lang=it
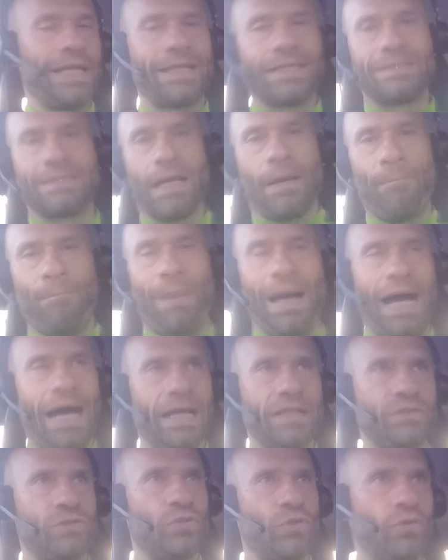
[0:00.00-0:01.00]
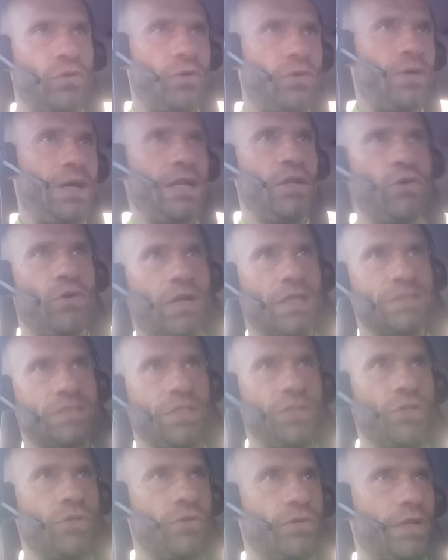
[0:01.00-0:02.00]
che si abbattono. Allora,
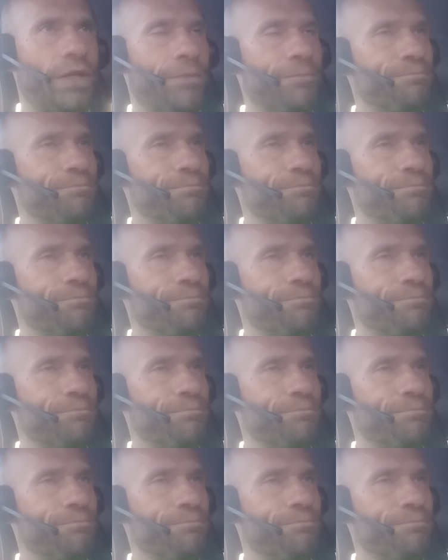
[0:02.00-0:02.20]
signori,